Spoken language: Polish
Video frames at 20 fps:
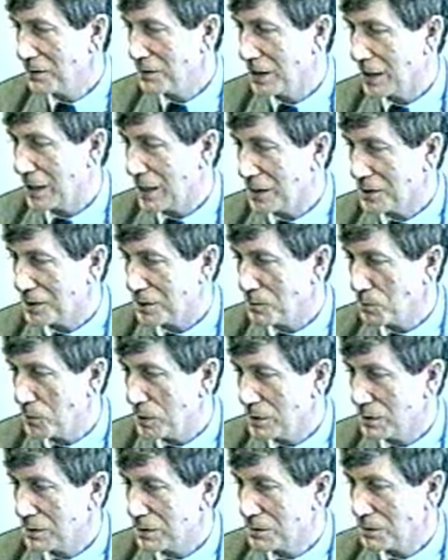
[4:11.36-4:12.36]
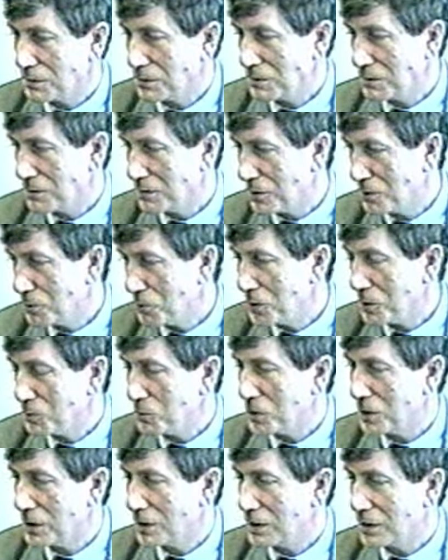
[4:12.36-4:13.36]
na każdym miejscu no, ludzie
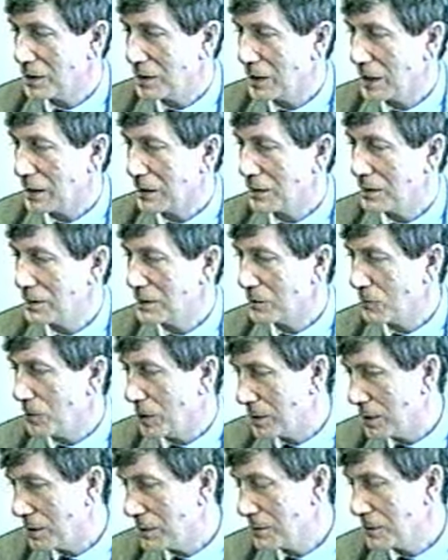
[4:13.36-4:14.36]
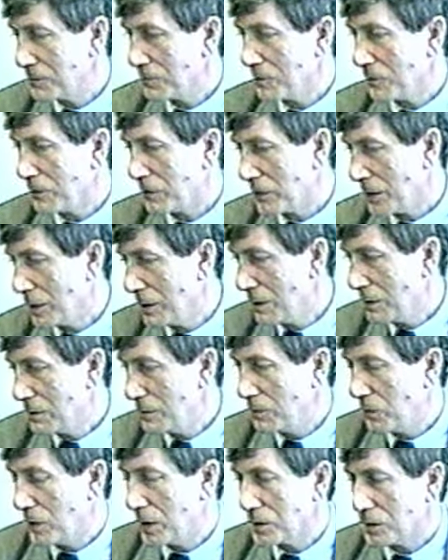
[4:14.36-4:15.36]
musieli te datki składać.
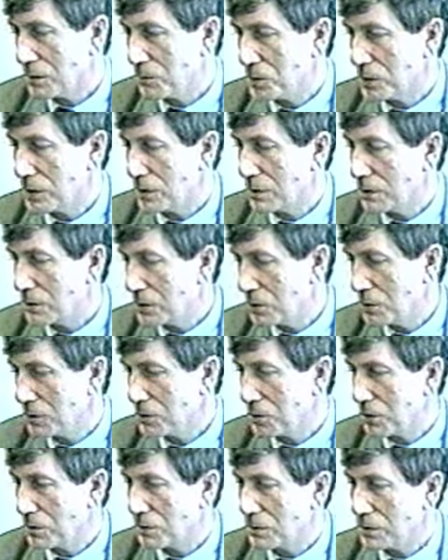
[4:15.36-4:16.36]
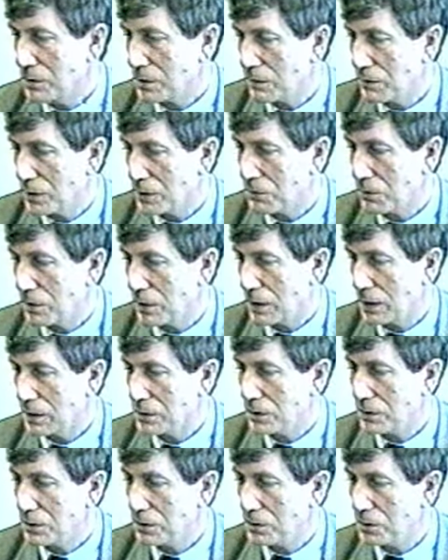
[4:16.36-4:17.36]
Uważam, że trzy ośrodki zdrowia, które na
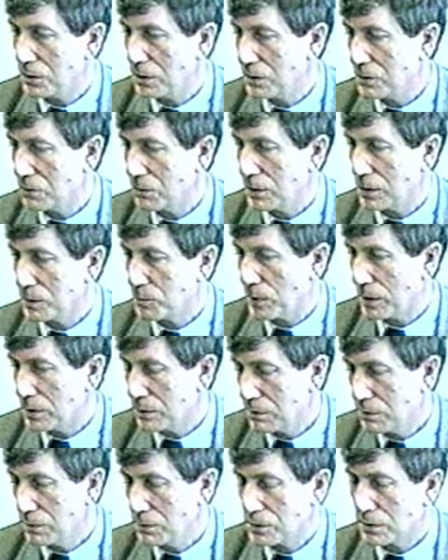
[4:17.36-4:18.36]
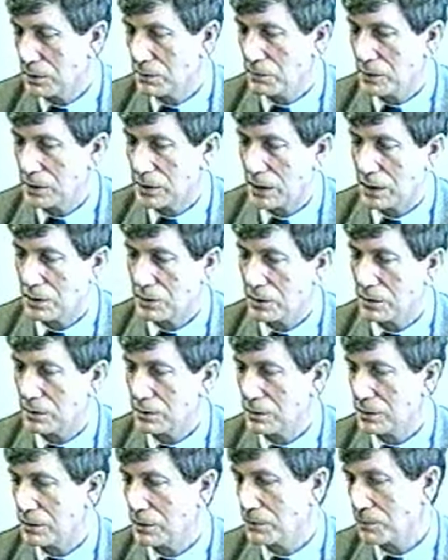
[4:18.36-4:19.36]
dzień dzisiejszy u nas presują, są
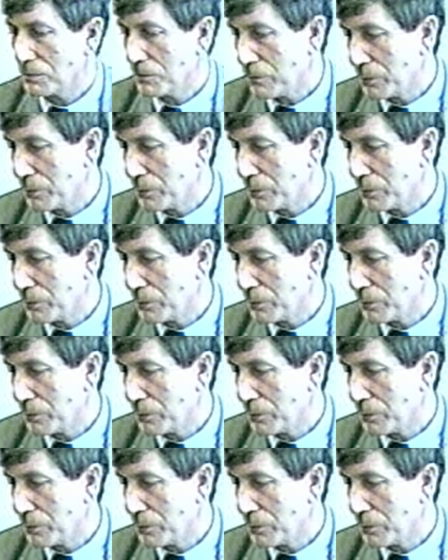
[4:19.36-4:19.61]
wystarczająco y,